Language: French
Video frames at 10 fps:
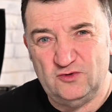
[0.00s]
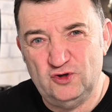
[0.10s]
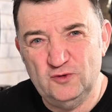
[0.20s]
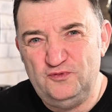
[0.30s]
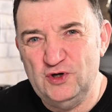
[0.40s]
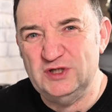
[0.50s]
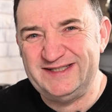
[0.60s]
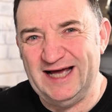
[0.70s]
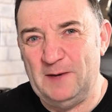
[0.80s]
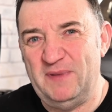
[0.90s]
Depuis
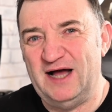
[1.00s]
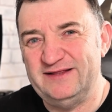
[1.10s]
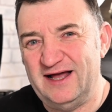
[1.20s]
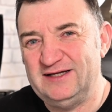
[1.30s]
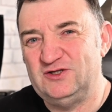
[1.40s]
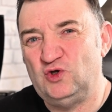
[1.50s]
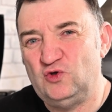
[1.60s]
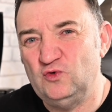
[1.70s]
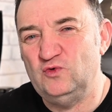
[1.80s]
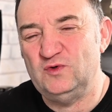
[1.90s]
Oscar Barnack,
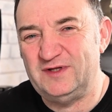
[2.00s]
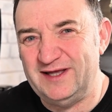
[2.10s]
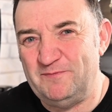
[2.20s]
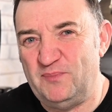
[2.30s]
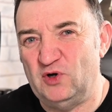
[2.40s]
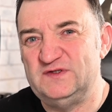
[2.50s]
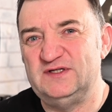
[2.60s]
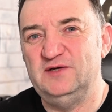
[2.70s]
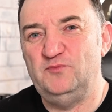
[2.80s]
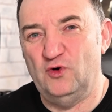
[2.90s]
tout est
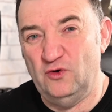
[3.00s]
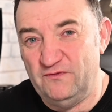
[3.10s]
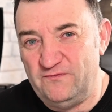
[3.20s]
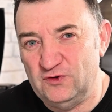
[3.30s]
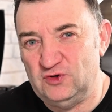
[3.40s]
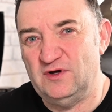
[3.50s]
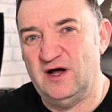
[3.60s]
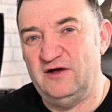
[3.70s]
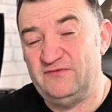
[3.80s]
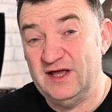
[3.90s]
pensé pour le
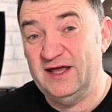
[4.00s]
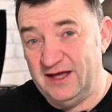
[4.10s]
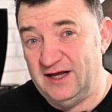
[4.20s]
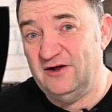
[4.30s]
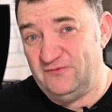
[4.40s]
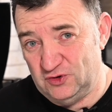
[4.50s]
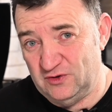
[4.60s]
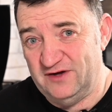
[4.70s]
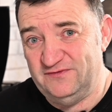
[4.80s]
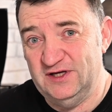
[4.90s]
photographe et la
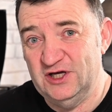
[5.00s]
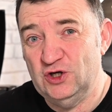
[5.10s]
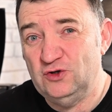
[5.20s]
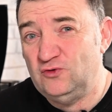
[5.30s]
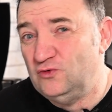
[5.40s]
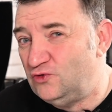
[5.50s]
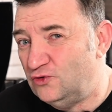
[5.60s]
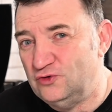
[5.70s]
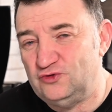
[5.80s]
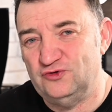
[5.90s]
photographie tout
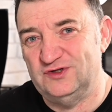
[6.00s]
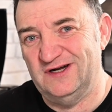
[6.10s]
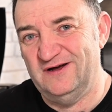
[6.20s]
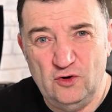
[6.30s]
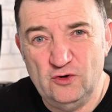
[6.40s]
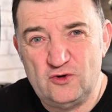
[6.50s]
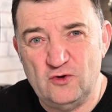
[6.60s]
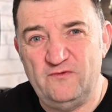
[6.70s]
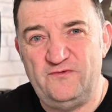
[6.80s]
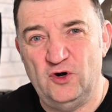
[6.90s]
tourne autour de cela. Le
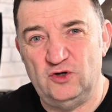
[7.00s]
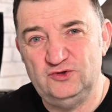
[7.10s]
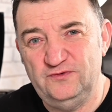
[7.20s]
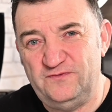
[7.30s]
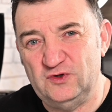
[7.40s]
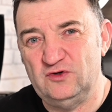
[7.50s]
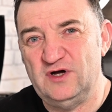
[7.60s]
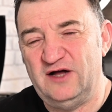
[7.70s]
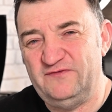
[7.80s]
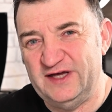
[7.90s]
confort du
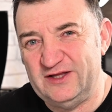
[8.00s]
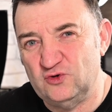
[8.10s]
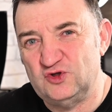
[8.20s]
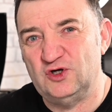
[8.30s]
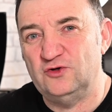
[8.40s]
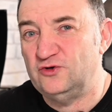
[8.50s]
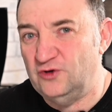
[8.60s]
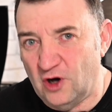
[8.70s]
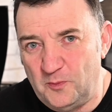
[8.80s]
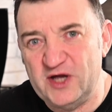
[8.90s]
photographe est au centre de
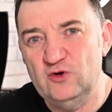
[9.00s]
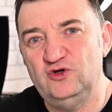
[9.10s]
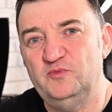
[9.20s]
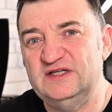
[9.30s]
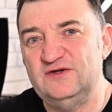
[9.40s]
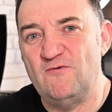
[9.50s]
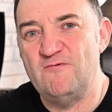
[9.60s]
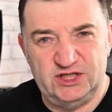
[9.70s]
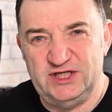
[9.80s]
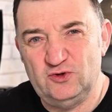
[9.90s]
leurs préoccupations.
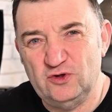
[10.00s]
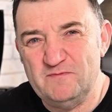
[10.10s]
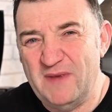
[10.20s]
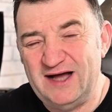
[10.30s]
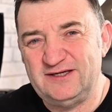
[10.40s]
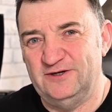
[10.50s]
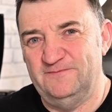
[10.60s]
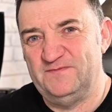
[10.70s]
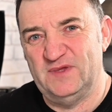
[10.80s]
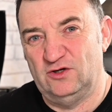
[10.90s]
Chez d'autres marques,
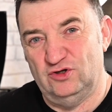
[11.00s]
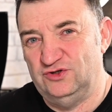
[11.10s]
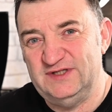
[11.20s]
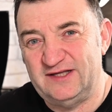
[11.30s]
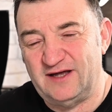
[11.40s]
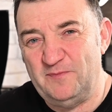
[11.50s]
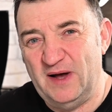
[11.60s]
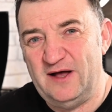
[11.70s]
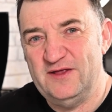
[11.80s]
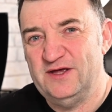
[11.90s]
que je citerai
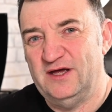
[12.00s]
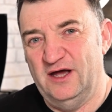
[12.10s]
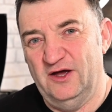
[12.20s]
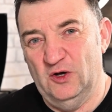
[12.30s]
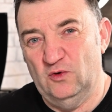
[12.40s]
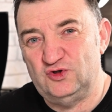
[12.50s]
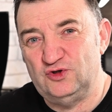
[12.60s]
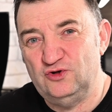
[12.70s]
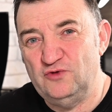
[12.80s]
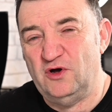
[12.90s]
pas, euh, on se
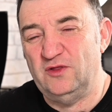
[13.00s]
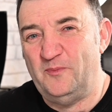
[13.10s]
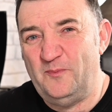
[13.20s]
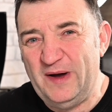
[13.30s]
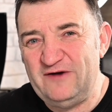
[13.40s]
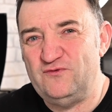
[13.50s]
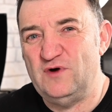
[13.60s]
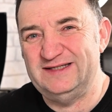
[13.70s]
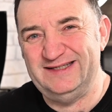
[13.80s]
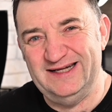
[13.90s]
demande
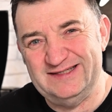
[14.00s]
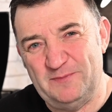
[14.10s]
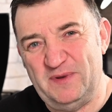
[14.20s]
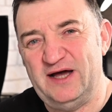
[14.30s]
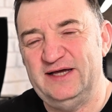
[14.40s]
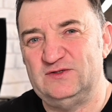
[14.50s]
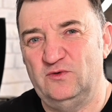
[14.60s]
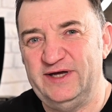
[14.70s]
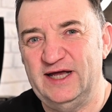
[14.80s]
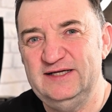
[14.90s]
parfois si les appareils sont
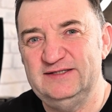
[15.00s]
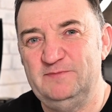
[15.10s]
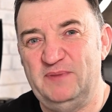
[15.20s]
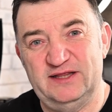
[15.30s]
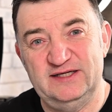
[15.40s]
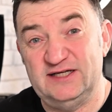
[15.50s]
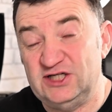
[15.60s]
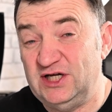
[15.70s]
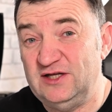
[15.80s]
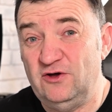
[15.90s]
réalisés par des
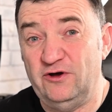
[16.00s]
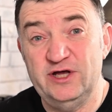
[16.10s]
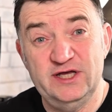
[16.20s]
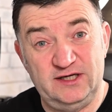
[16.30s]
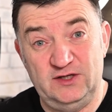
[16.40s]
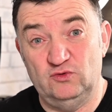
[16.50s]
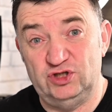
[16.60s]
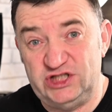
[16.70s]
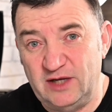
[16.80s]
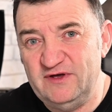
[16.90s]
ingénieurs qui n'ont
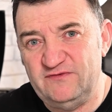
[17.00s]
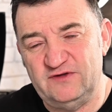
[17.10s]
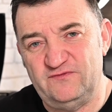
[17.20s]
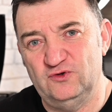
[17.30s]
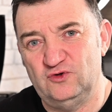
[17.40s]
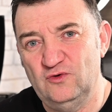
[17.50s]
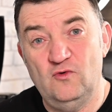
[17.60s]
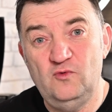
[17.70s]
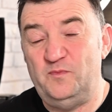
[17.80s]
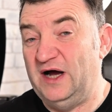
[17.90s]
jamais fait de photos
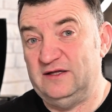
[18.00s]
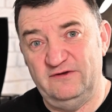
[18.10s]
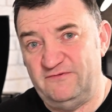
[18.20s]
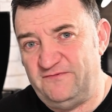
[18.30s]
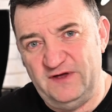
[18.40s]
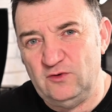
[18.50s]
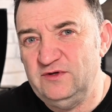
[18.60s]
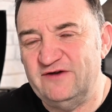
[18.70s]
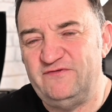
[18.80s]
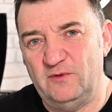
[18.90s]
ou par des férus
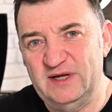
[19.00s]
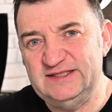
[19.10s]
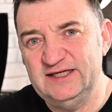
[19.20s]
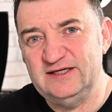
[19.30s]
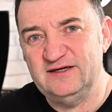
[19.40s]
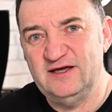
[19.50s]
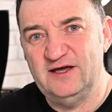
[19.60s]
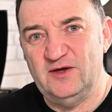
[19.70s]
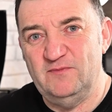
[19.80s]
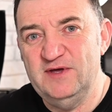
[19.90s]
d'informatique,
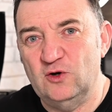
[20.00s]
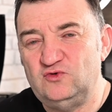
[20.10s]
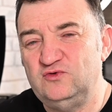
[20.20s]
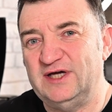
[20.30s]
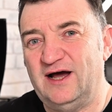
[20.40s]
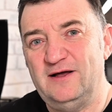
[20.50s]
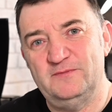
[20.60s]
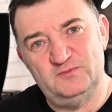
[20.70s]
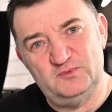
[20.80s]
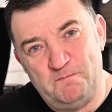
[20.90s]
mais en tout cas,
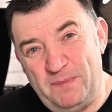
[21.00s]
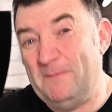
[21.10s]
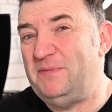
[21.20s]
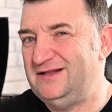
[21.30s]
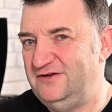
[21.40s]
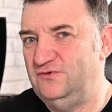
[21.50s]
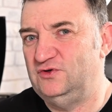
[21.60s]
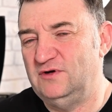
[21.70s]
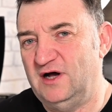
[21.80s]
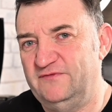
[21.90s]
pas par des
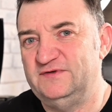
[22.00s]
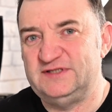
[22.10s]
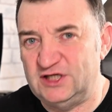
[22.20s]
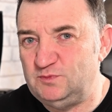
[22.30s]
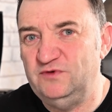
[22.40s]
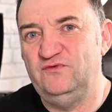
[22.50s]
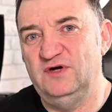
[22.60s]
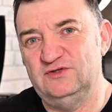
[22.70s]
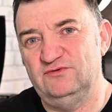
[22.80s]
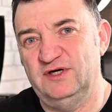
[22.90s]
photographes, ça je peux vous
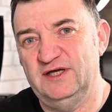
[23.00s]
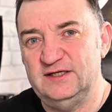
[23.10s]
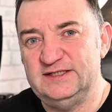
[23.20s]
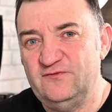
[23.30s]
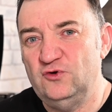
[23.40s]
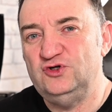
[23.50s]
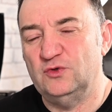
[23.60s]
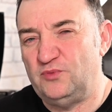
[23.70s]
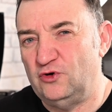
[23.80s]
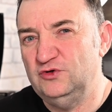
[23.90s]
l'assurer. Les évolutions
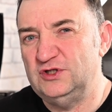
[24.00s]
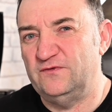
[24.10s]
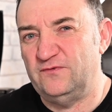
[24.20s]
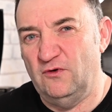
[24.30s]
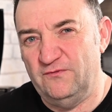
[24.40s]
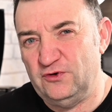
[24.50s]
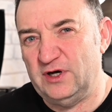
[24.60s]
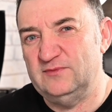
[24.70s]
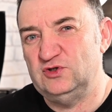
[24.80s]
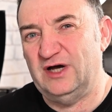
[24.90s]
de produits se font au fur et
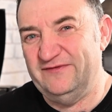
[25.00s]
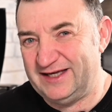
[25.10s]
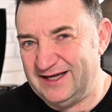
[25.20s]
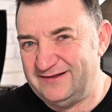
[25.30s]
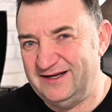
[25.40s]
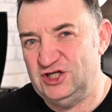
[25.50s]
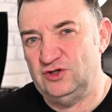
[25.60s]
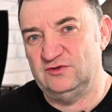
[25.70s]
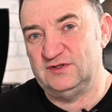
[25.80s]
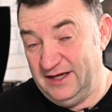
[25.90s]
à mesure avec
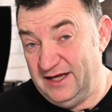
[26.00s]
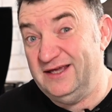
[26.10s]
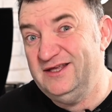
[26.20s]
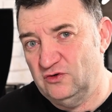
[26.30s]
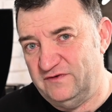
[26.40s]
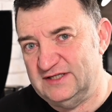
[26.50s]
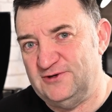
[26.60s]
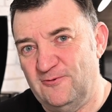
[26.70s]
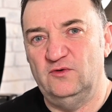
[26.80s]
intelligence et innovation.